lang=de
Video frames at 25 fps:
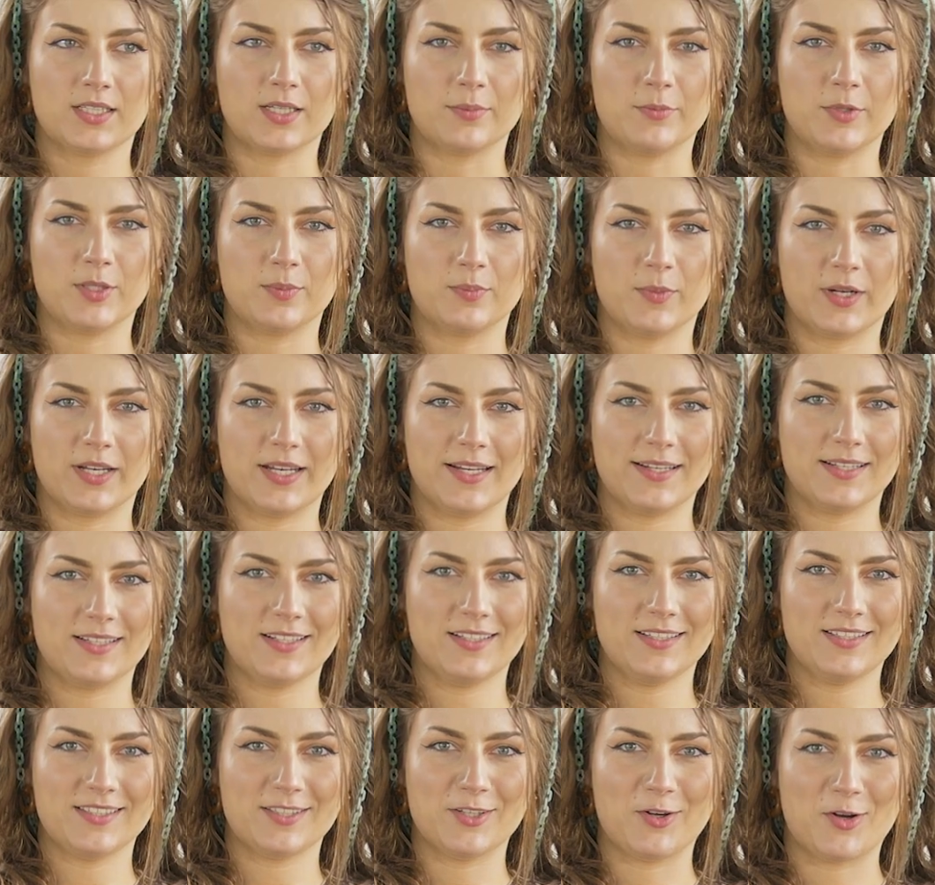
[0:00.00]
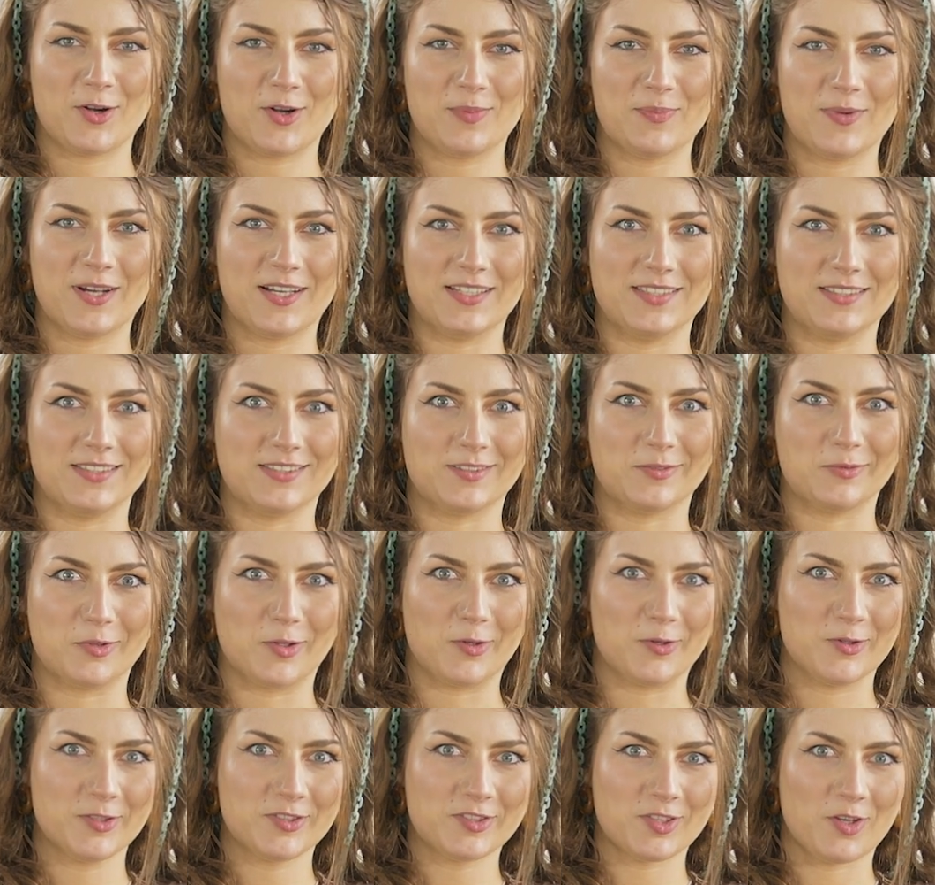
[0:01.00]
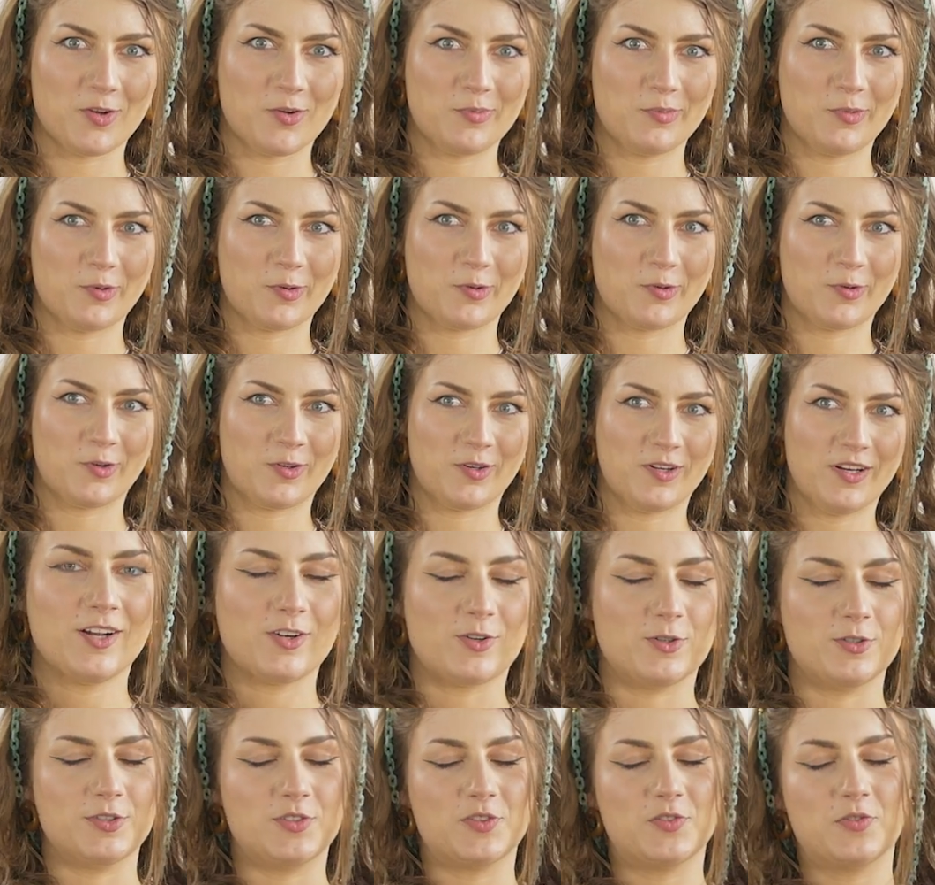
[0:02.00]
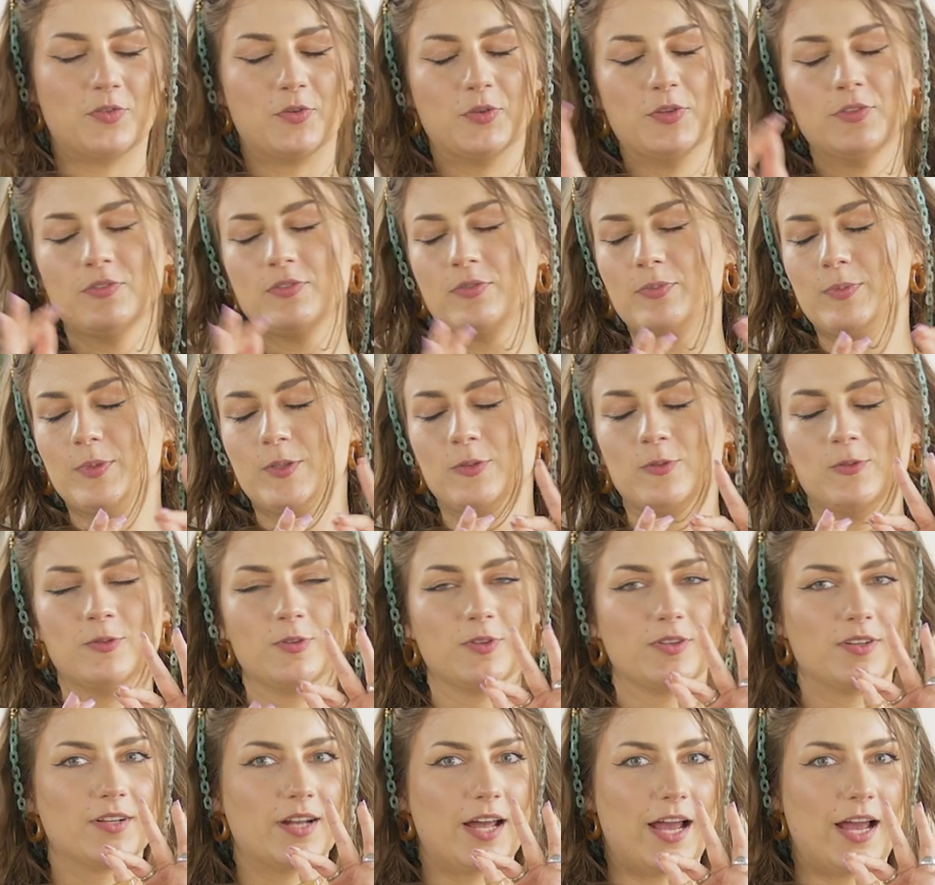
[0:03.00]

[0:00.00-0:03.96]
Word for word: damit man endlich auch mal in diesem Großraumbüro kurz fünf Minuten